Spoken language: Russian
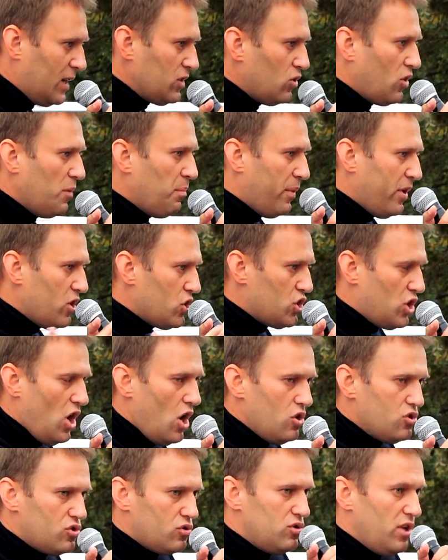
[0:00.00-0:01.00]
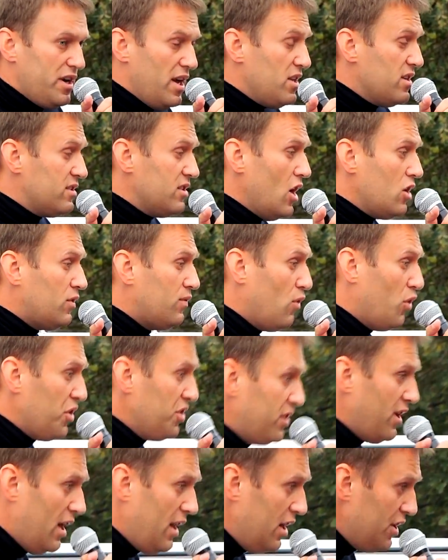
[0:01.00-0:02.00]
которые приезжают сюда, я не знаю,
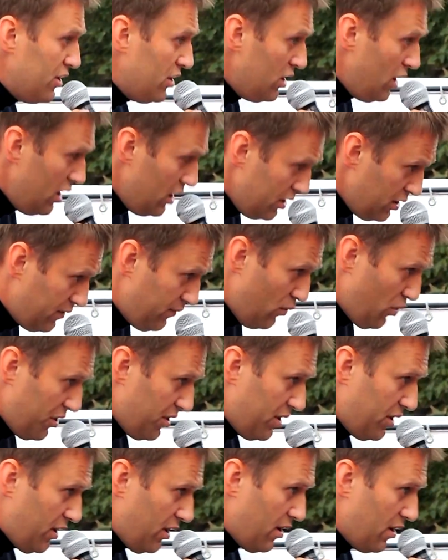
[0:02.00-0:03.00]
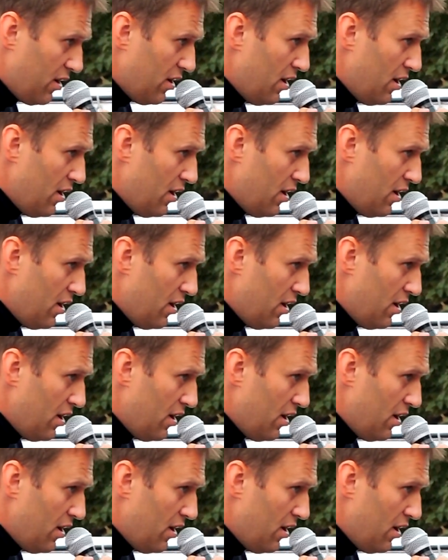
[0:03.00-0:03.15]
дворники или, не дворники.